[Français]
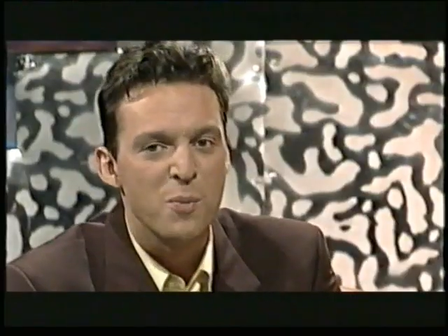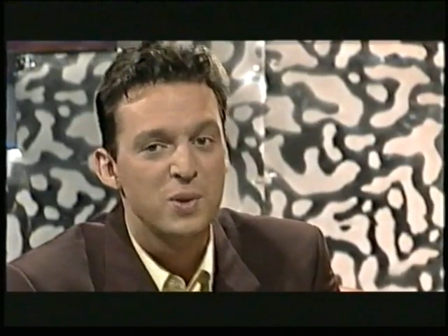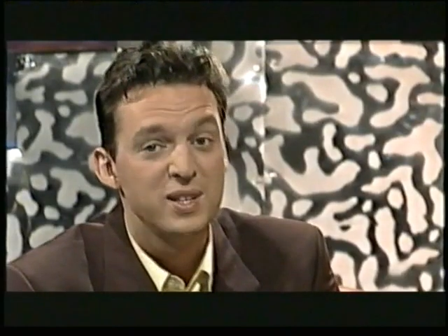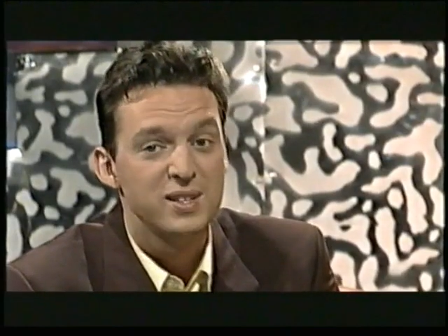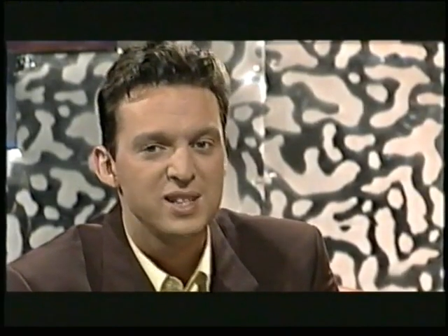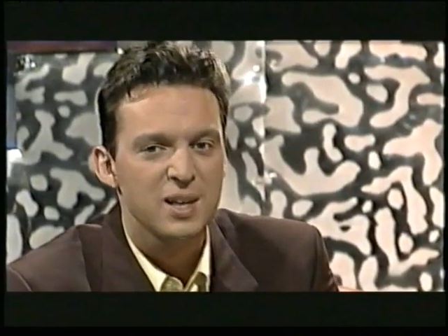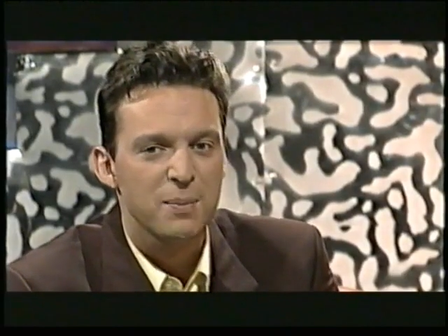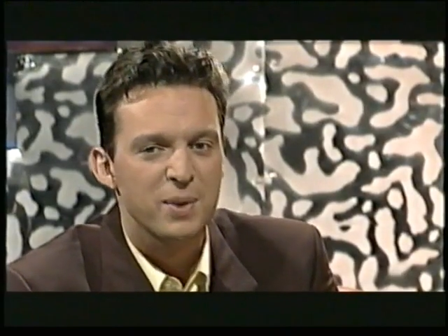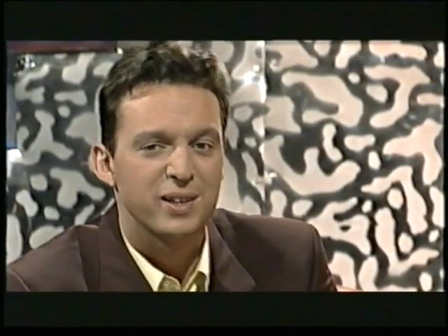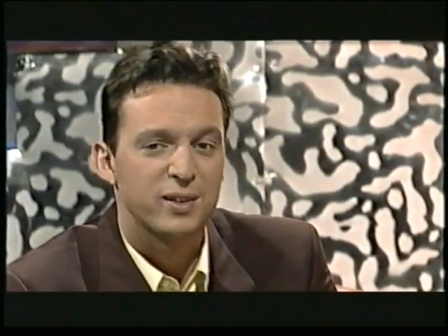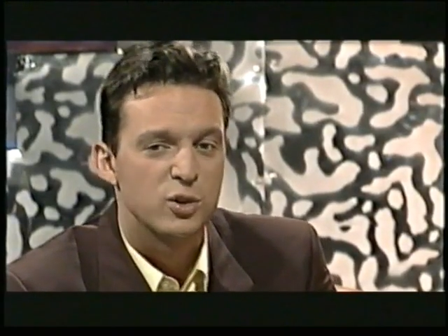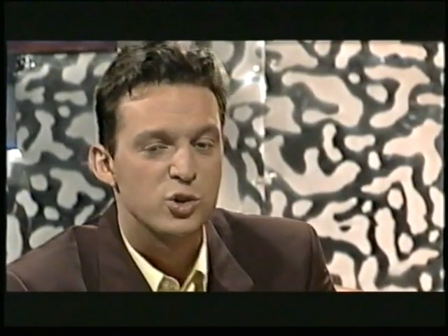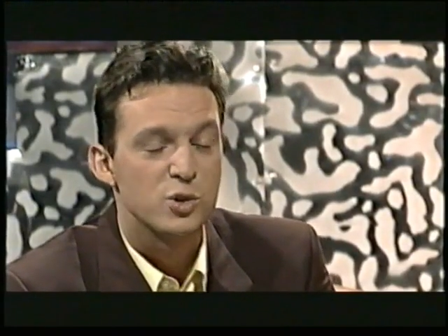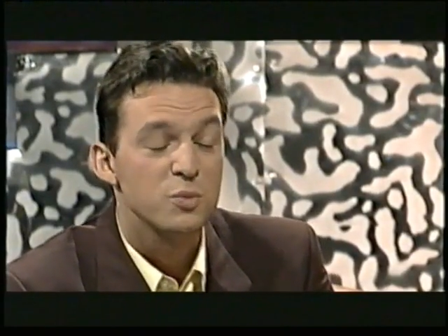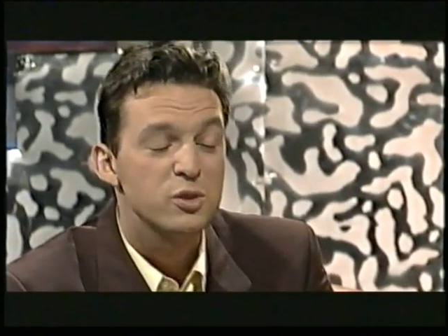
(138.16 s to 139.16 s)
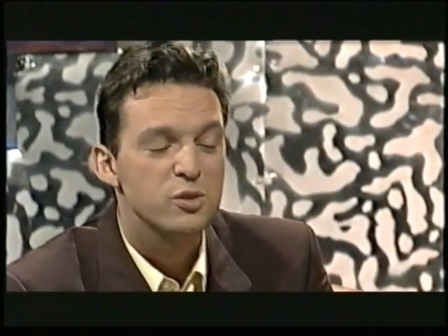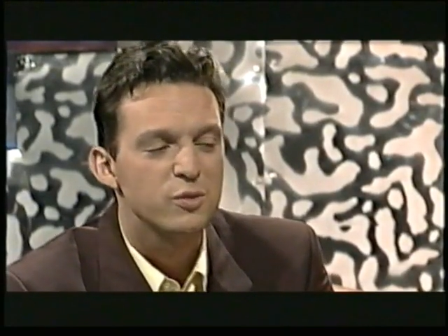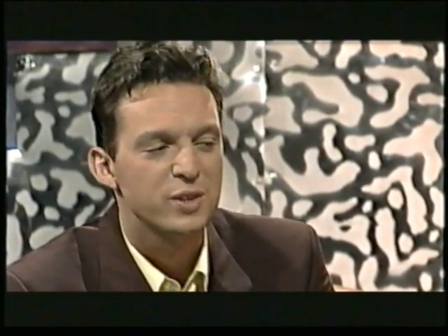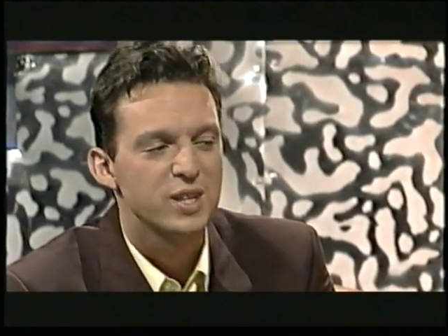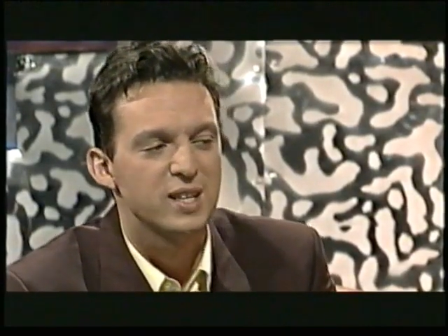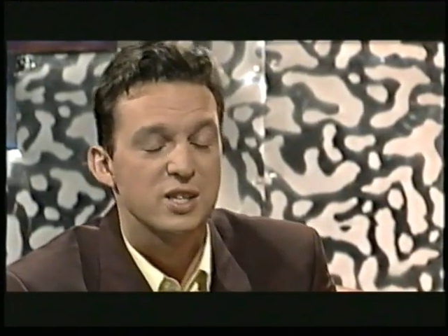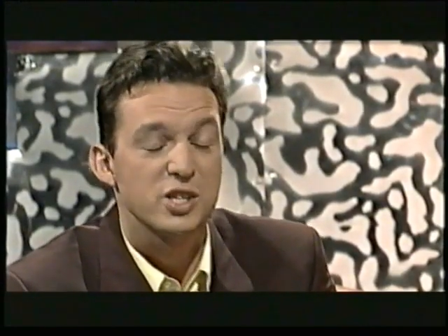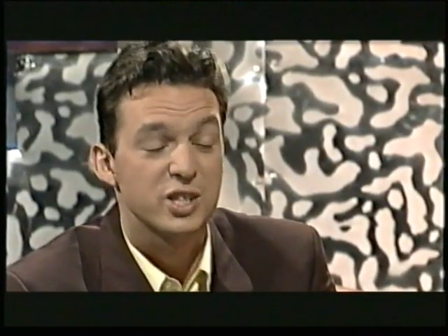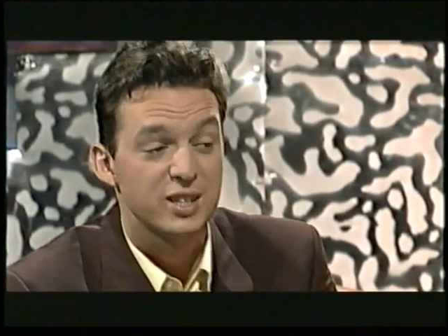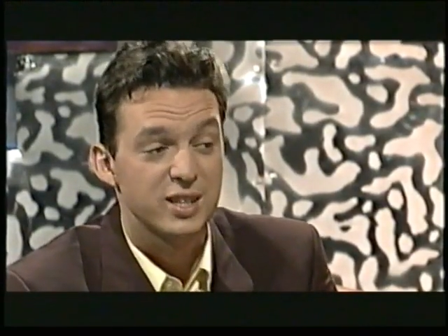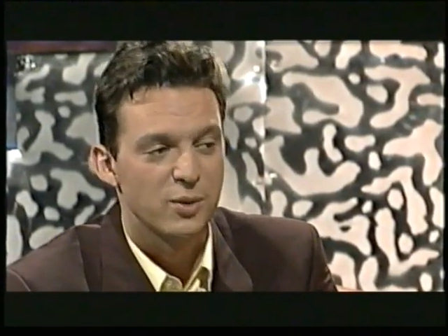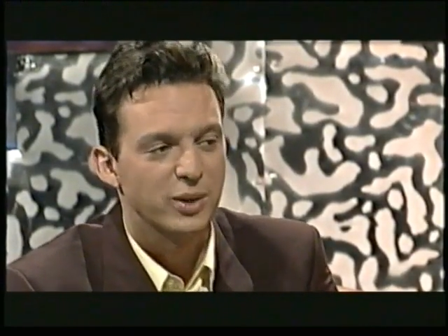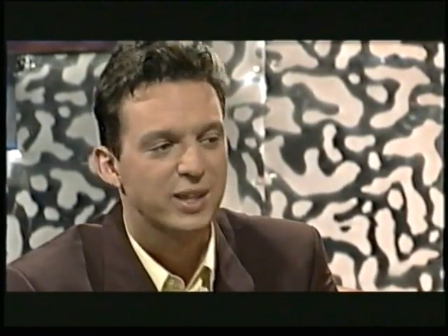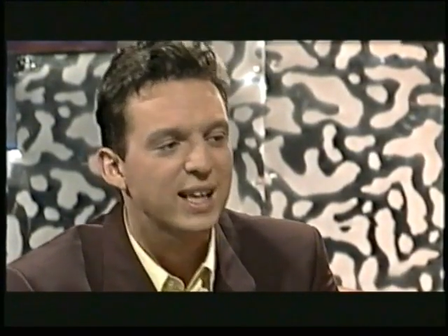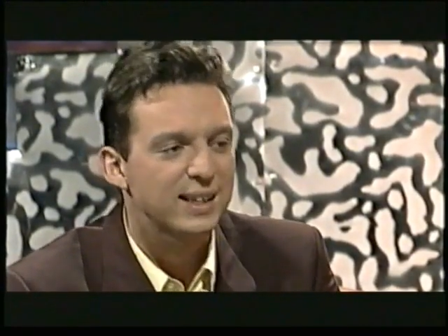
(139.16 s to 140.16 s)
plaisir parce que je me souviens,
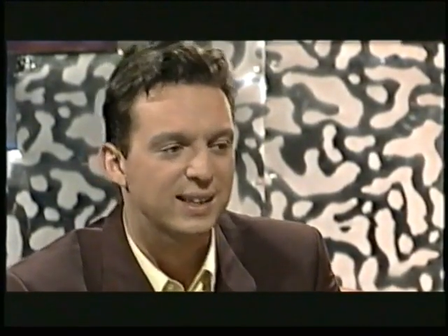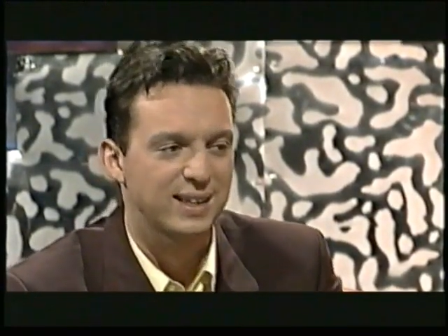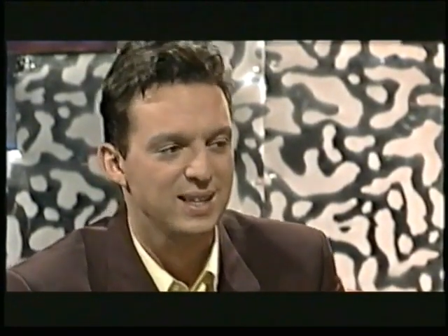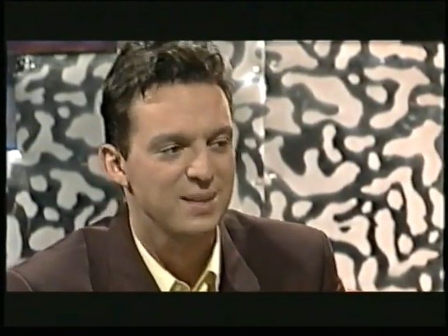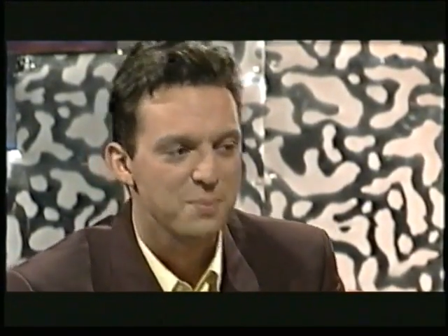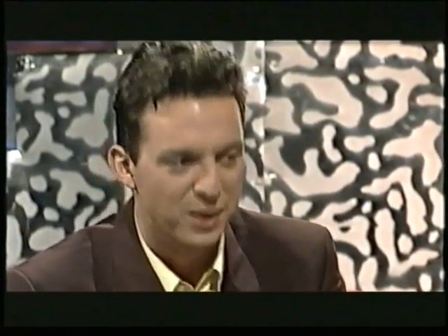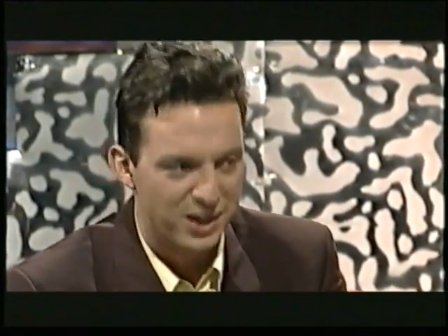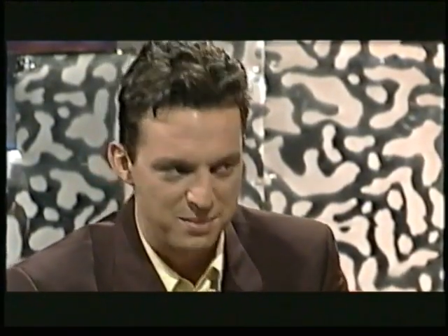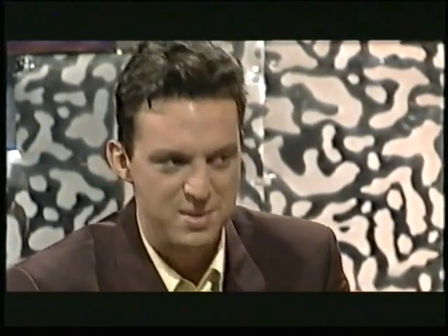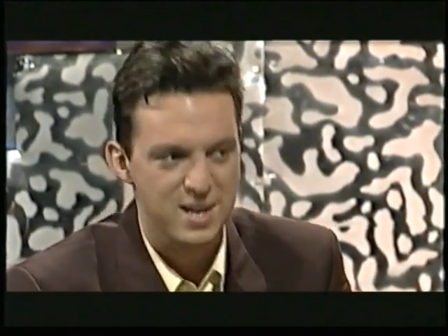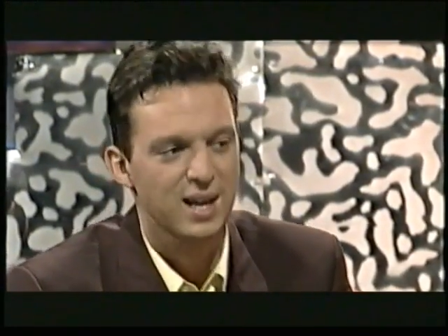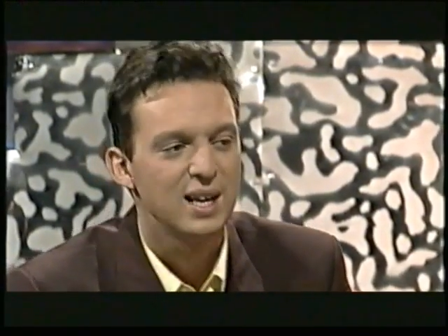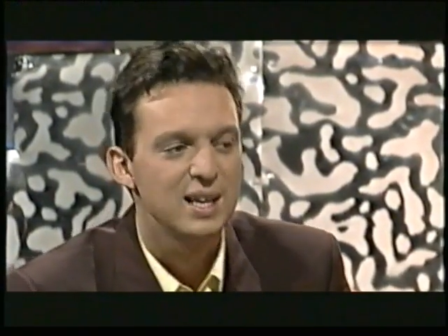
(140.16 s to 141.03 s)
j'étais en quatrième primaire à